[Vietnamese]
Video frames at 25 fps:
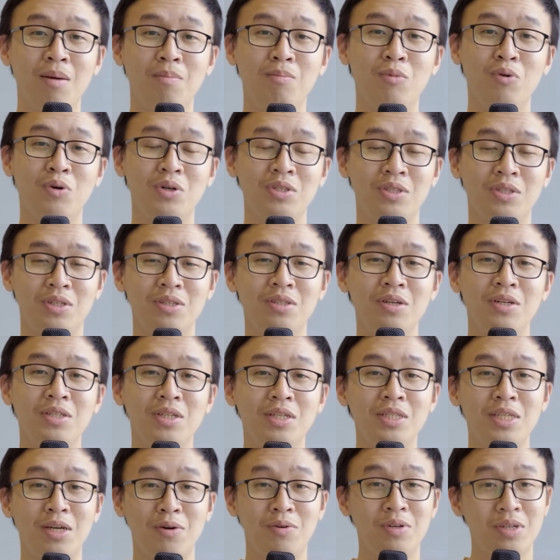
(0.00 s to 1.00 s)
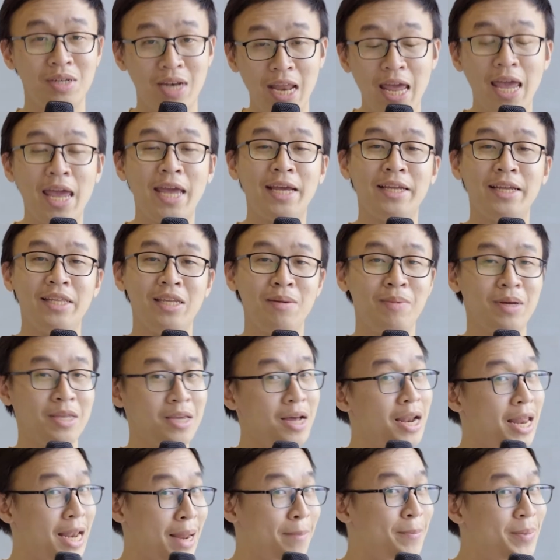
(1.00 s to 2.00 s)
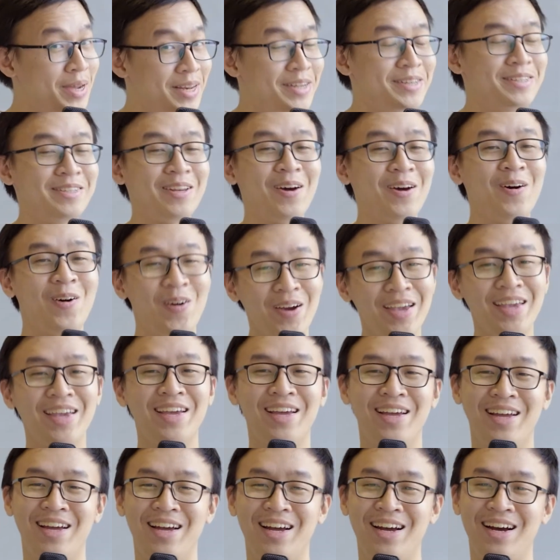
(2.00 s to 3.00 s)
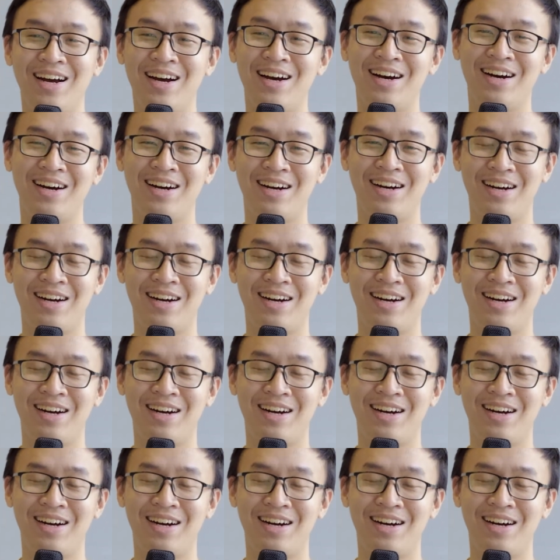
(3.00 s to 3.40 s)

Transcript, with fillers: mua sữa tươi trân châu đường đen nhưng mà nhớ là 50 đường thôi à,